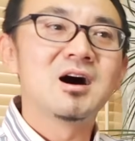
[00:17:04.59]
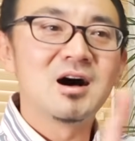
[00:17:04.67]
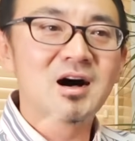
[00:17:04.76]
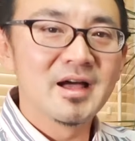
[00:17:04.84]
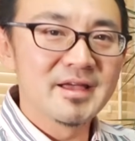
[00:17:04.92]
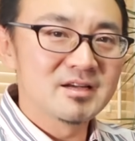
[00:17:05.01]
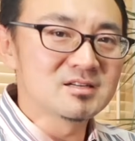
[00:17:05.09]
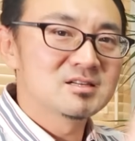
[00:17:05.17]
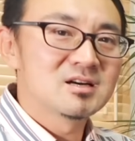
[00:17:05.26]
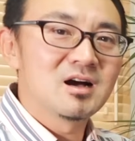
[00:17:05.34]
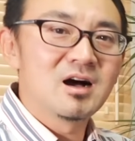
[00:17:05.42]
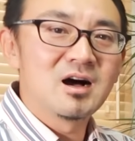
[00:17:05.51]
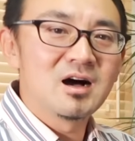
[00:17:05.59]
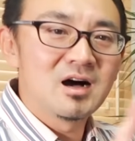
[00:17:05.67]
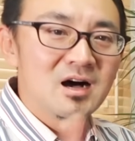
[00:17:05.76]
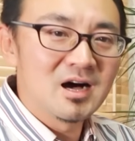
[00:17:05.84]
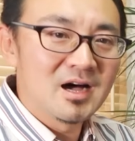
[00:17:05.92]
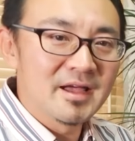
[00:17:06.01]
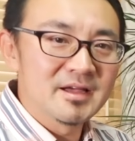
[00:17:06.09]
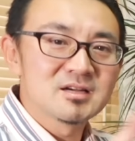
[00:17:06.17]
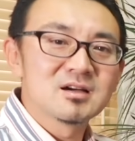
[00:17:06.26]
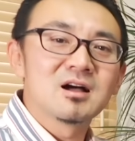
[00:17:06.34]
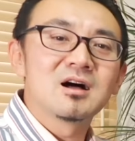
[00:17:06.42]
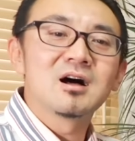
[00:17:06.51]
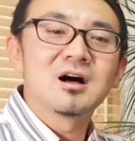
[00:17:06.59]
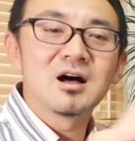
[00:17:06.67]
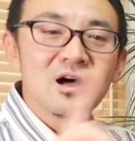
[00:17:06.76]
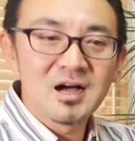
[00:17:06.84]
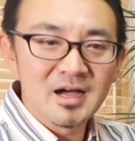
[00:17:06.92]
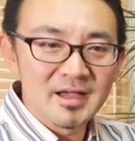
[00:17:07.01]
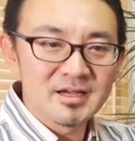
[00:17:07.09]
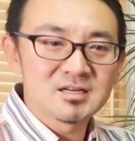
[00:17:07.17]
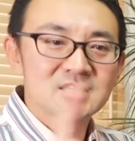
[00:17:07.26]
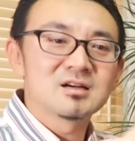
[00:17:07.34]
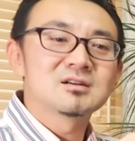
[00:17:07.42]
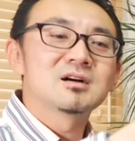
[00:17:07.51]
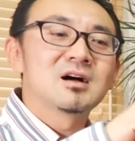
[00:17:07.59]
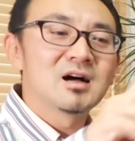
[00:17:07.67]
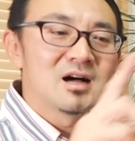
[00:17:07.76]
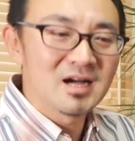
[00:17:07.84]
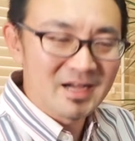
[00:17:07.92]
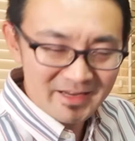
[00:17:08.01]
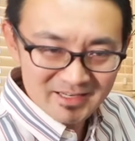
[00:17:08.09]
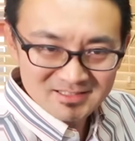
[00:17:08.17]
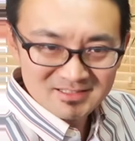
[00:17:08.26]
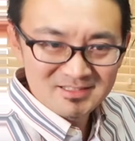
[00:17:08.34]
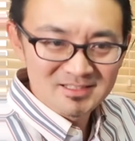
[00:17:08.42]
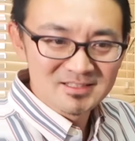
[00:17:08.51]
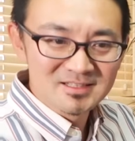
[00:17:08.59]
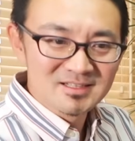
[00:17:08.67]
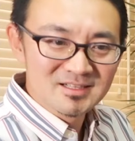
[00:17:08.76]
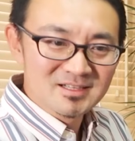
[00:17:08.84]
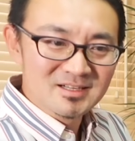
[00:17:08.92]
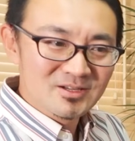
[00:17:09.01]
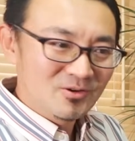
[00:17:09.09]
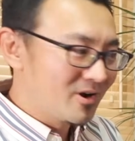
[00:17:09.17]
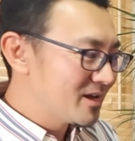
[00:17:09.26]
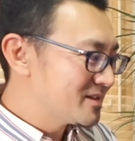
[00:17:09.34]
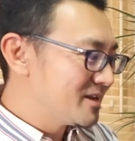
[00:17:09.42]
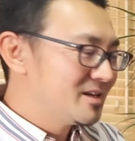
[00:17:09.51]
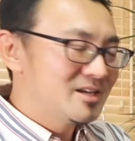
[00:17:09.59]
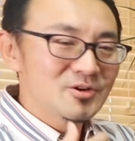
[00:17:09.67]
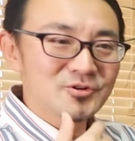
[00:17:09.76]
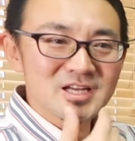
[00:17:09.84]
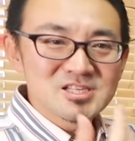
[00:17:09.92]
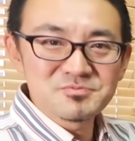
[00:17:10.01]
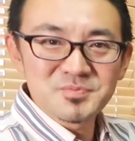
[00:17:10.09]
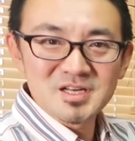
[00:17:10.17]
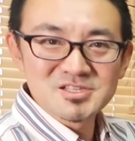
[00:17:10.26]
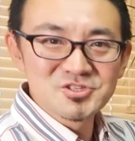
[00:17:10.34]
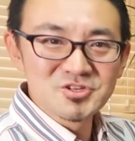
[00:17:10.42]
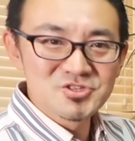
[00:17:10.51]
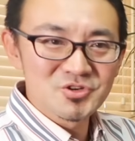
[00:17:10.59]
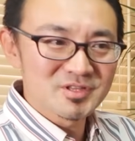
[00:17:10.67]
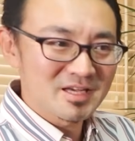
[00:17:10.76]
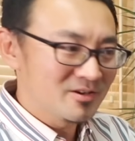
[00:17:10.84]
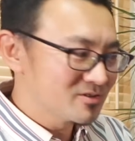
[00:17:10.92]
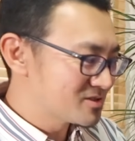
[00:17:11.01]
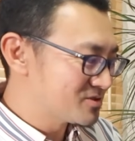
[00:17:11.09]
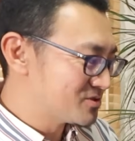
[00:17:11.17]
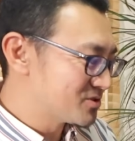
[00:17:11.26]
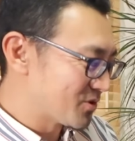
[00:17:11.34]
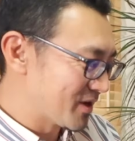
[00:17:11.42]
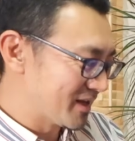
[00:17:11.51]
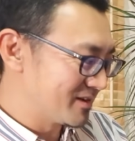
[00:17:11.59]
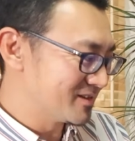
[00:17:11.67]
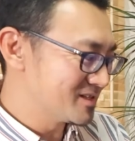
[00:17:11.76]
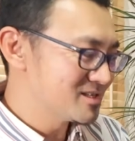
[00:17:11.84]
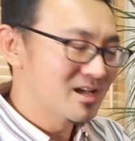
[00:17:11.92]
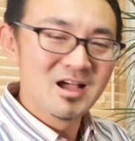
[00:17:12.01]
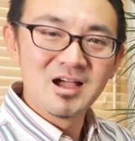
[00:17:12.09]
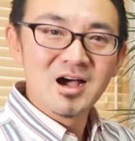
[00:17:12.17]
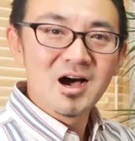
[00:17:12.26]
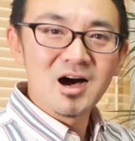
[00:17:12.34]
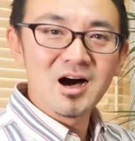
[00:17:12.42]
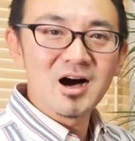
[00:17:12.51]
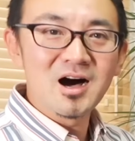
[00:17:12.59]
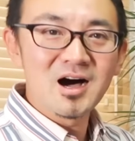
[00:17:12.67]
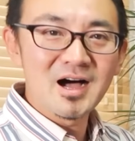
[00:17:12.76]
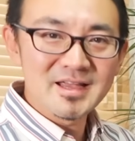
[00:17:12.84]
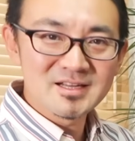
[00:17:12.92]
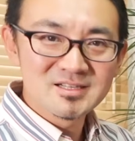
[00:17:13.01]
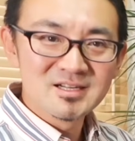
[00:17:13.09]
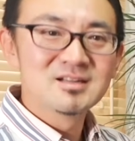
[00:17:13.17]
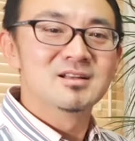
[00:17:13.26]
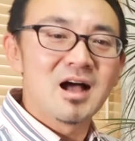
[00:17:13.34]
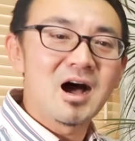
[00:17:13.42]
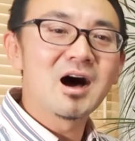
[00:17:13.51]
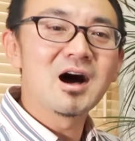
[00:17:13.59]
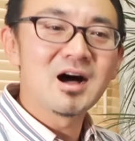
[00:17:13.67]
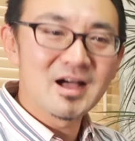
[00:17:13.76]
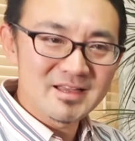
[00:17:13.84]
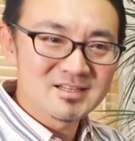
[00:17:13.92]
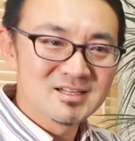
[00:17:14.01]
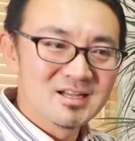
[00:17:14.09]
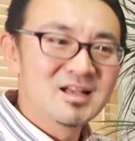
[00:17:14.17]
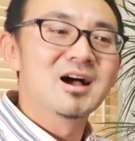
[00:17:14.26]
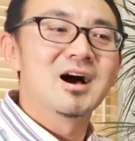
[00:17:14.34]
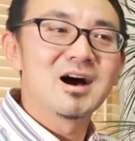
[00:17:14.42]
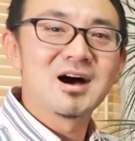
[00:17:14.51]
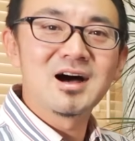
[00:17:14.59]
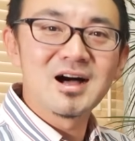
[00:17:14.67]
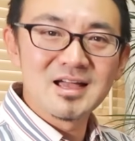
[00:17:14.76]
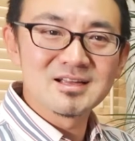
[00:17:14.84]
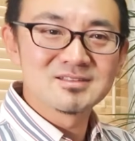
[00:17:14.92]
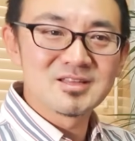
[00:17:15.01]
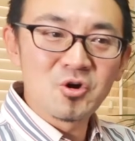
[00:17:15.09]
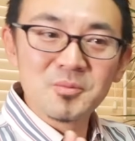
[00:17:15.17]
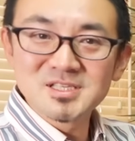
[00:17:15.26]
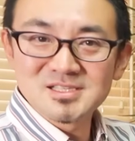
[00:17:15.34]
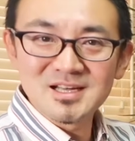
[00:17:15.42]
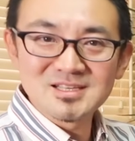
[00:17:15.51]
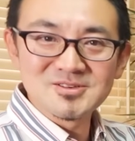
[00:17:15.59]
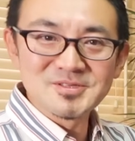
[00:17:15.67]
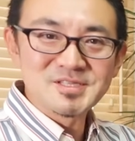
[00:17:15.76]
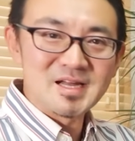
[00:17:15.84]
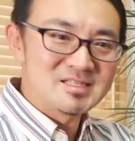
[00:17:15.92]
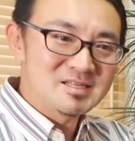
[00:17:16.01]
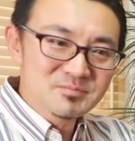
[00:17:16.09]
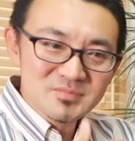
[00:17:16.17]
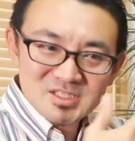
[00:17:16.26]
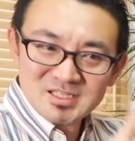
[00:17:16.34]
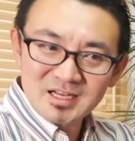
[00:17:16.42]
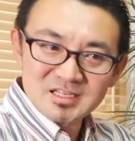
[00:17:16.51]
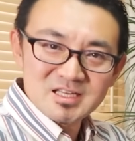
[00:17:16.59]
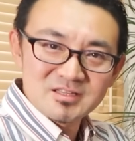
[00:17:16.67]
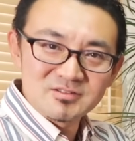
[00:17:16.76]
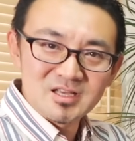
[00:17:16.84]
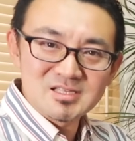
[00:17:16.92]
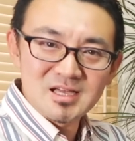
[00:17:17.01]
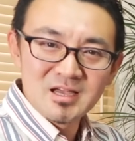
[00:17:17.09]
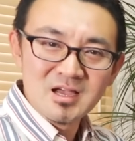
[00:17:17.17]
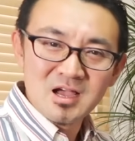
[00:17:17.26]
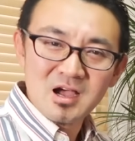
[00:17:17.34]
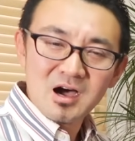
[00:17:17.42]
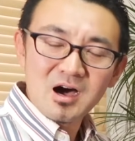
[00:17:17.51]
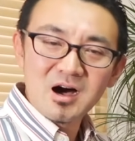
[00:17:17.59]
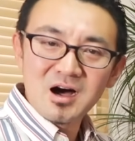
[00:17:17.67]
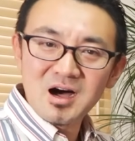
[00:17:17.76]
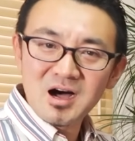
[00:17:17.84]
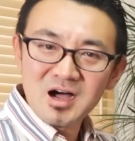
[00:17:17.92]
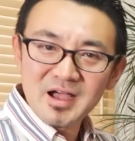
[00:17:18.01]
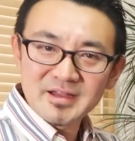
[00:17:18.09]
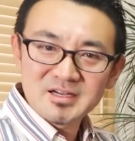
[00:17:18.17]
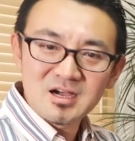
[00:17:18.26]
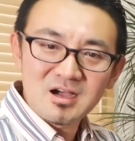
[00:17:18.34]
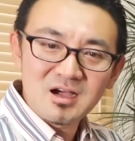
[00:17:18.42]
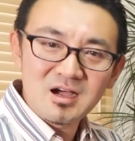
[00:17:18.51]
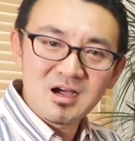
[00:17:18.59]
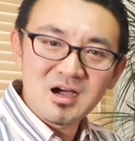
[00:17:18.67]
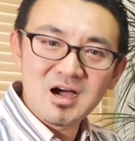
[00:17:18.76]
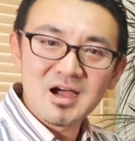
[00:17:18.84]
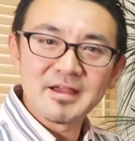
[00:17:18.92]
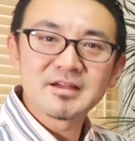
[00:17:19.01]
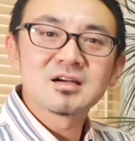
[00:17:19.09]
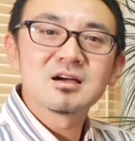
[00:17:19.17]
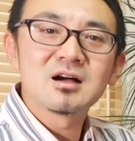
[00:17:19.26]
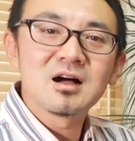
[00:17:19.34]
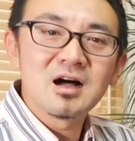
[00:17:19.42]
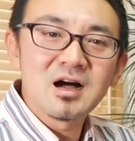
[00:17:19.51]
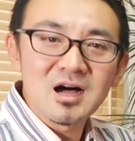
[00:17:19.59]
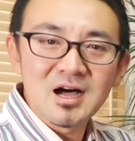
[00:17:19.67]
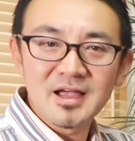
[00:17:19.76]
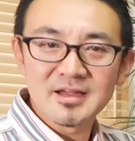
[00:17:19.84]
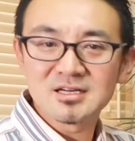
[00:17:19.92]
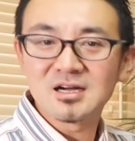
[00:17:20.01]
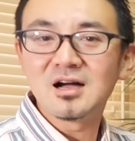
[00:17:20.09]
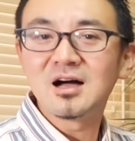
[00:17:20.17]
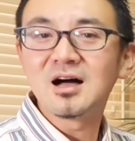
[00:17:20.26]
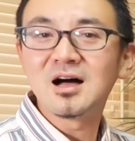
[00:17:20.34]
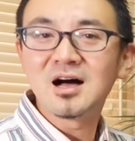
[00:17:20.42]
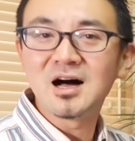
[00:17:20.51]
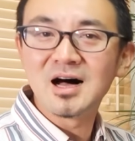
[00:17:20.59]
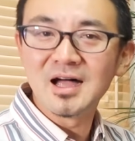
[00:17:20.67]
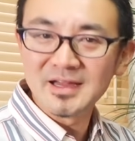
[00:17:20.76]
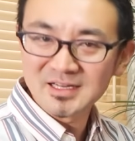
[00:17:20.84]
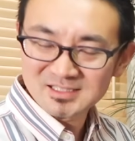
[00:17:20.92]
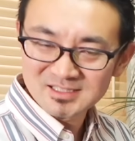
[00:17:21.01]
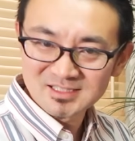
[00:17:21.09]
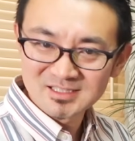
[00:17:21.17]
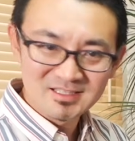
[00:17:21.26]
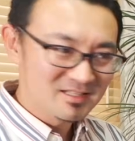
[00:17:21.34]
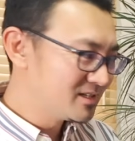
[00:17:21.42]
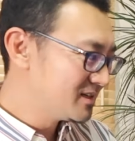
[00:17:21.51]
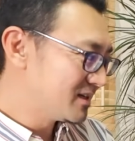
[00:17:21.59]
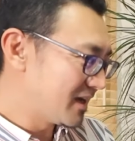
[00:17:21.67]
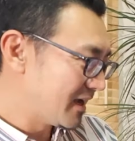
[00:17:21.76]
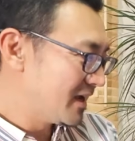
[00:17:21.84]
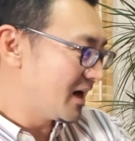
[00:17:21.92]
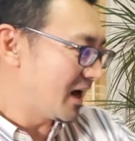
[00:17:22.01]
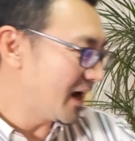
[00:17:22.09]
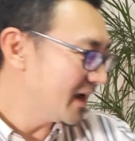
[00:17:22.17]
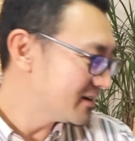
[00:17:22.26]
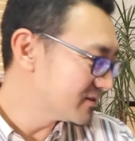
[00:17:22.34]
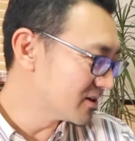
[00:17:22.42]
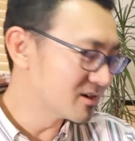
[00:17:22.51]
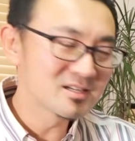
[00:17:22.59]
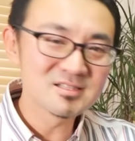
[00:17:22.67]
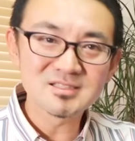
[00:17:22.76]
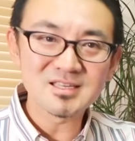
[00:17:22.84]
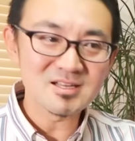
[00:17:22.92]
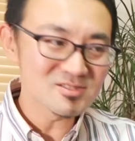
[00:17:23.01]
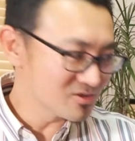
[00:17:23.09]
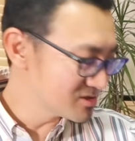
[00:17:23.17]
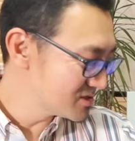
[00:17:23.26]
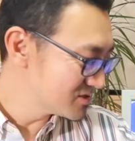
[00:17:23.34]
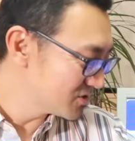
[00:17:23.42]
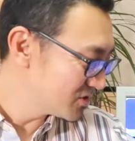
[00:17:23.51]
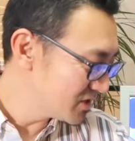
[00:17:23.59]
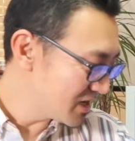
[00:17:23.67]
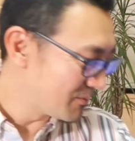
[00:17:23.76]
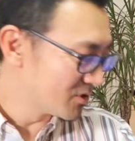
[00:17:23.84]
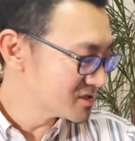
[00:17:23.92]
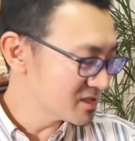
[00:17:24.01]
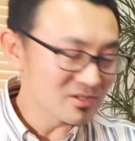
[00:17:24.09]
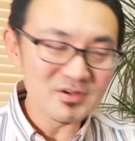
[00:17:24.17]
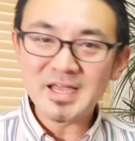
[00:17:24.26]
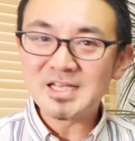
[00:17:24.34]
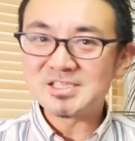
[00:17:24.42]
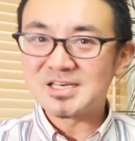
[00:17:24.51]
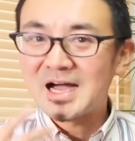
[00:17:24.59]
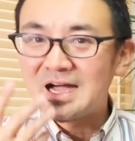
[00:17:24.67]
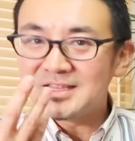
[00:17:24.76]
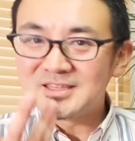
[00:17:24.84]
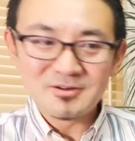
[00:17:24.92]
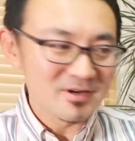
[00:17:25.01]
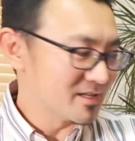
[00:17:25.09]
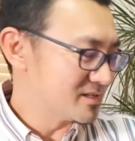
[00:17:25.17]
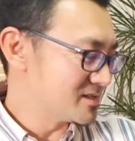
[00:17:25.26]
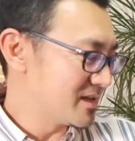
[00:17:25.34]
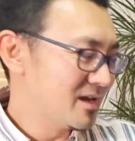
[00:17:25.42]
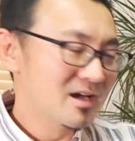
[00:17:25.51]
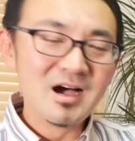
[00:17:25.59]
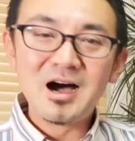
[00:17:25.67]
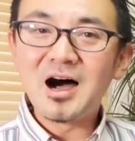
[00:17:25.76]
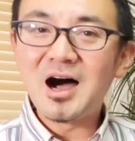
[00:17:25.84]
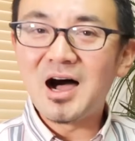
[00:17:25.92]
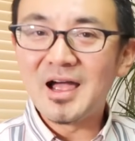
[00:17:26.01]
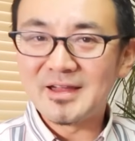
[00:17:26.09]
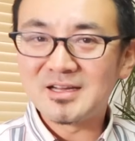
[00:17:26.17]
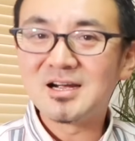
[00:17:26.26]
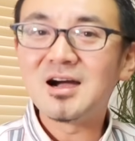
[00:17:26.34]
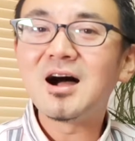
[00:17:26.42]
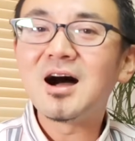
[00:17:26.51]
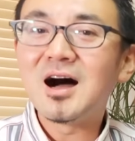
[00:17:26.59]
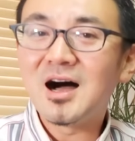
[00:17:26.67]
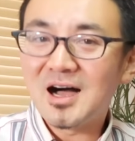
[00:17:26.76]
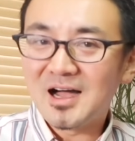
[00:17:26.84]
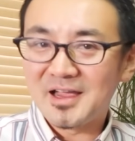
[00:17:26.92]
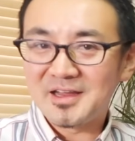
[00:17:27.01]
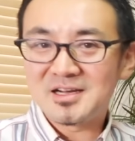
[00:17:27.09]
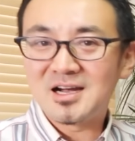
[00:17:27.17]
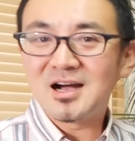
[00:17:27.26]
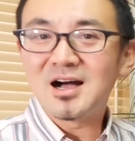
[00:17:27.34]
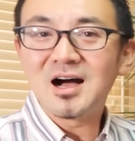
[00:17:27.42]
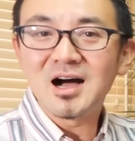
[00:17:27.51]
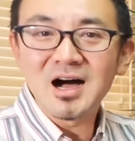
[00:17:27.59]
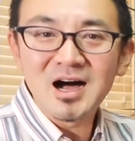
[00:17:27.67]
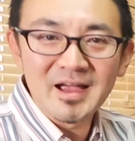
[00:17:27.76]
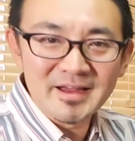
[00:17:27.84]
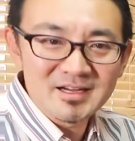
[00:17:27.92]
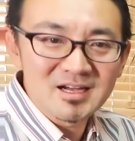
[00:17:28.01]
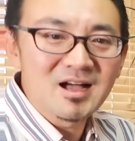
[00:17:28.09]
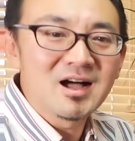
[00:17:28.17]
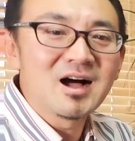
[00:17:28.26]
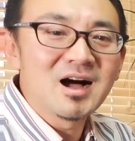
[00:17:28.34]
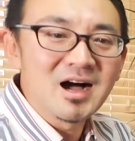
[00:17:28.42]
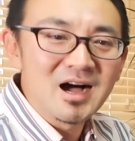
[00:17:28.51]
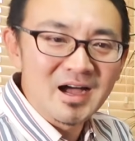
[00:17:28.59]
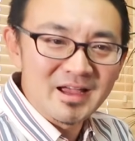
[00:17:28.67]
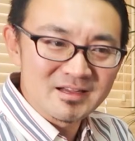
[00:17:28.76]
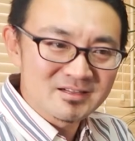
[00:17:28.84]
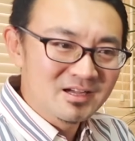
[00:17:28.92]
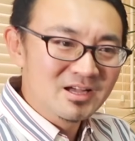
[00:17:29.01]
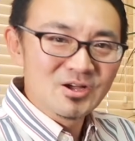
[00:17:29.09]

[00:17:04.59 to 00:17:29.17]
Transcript: ハイクハイクハイクハイクこうやって息を出しっぱなしの状態を作るトレーニングですハイクハイクハイクって個別に発音しない全部つなげちゃってくださいハイクハイクハイクハイクはい、ハイクのクって発音するときにはもう次の H に入ってるわけですね。ハイク、ハイク、ハイク、ハイク。